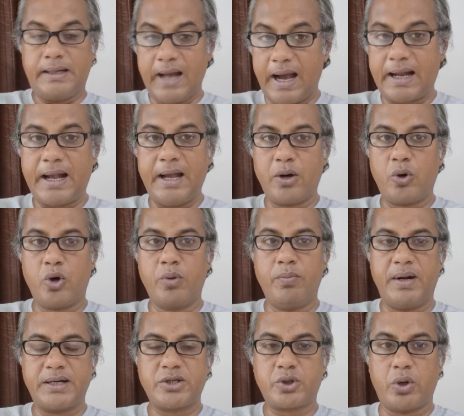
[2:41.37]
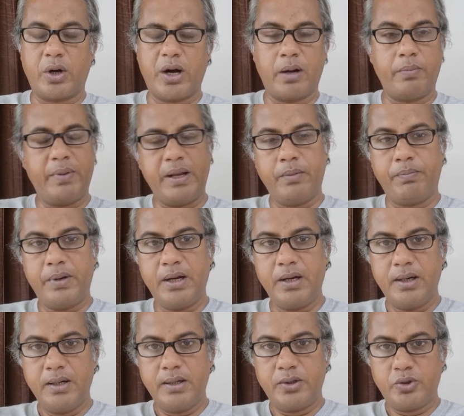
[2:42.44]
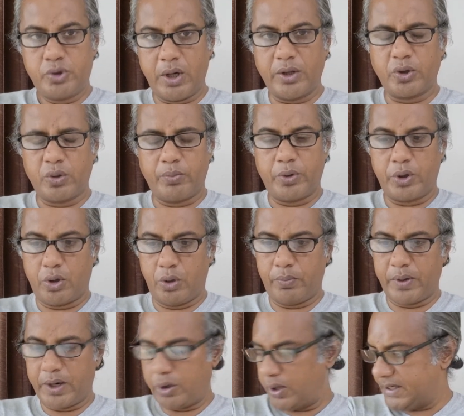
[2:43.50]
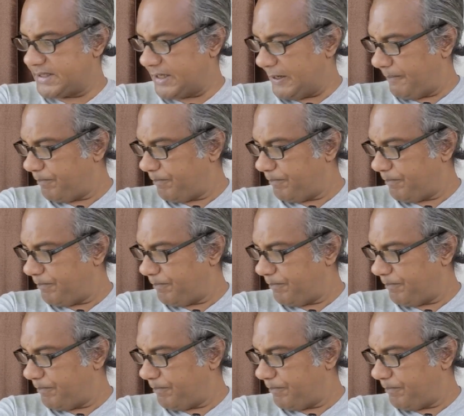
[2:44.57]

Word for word: ঢাকায় রোড মার্চ করার বিএনপির চূড়ান্ত পরিকল্পনা রয়েছে